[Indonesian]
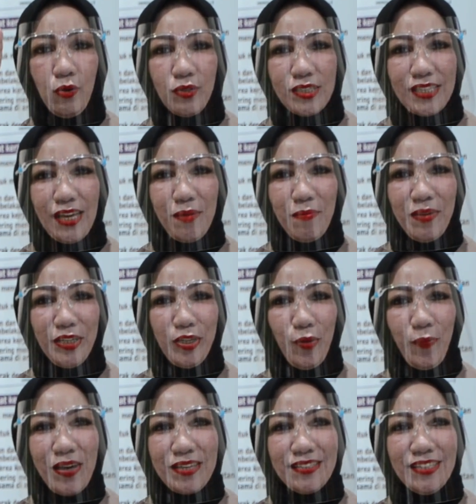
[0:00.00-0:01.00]
sahabat
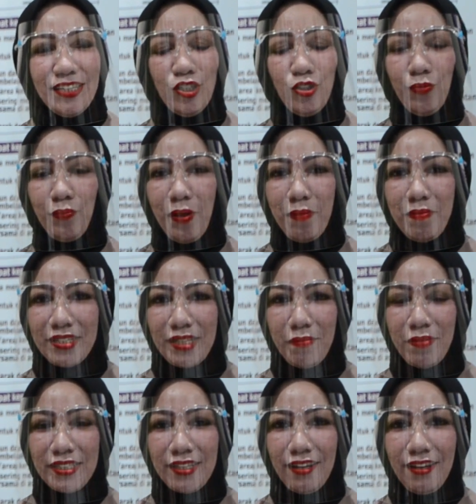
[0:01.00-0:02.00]
inovasi, jumpa
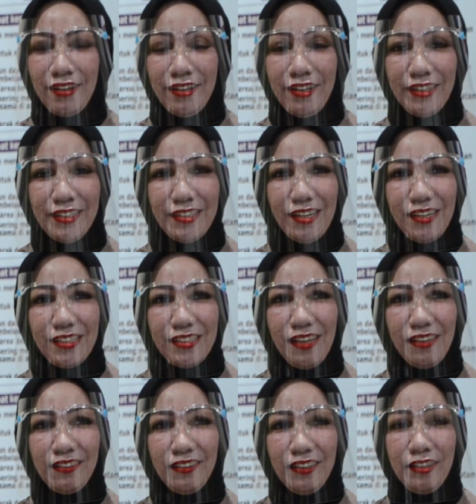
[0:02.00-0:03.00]
bersama saya dari Cari
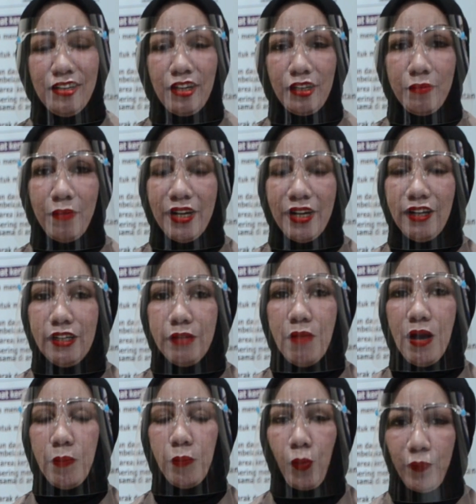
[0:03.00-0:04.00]
Santi dari Badan
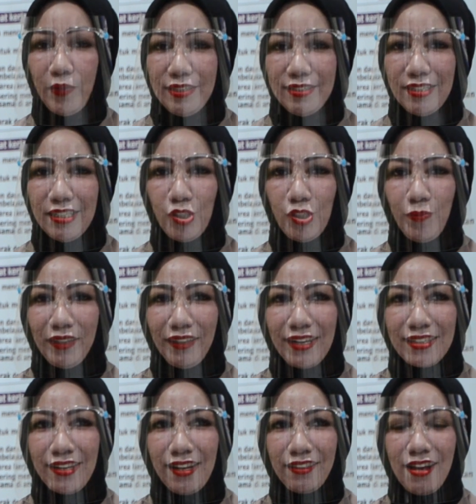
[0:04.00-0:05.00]
Litbang Provinsi
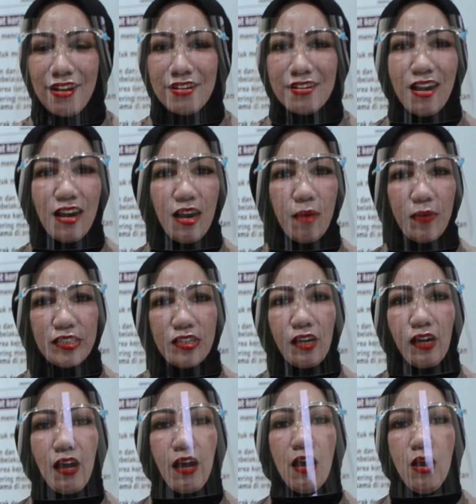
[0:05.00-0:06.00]
Sumatera Selatan dalam
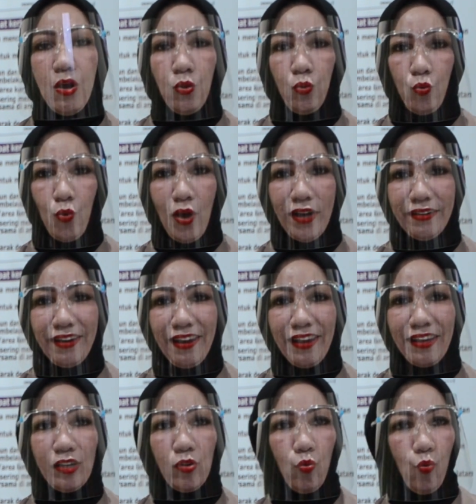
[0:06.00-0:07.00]
acara One
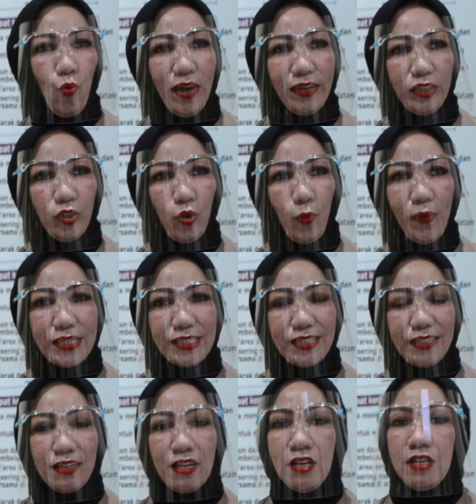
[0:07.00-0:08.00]
Day, One
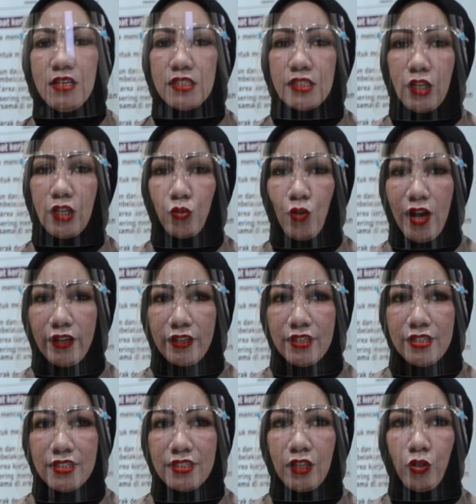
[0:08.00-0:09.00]
Innovation. Satu
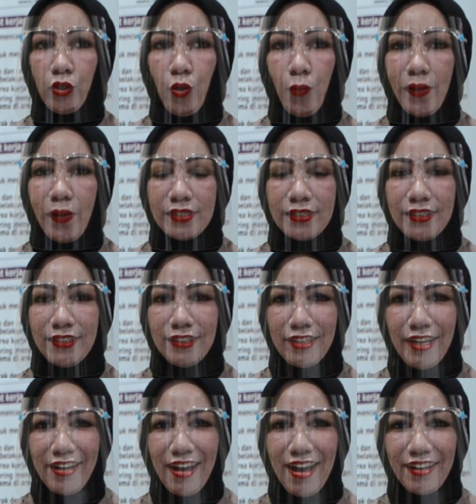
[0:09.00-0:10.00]
hari, satu inovasi,
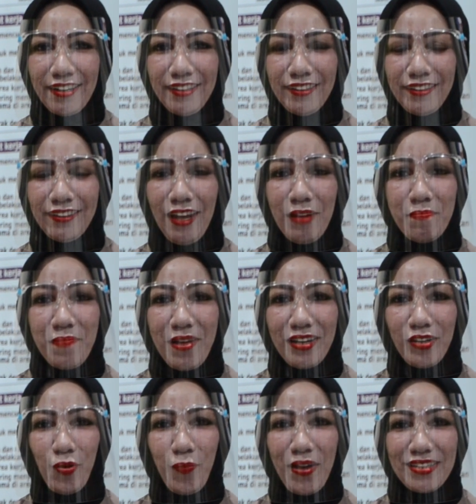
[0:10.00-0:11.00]
tiada hari
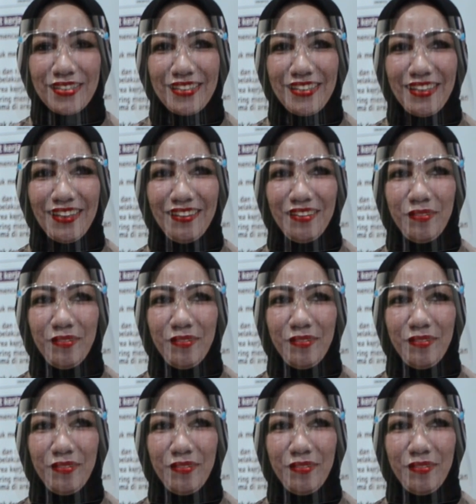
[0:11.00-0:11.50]
tanpa inovasi.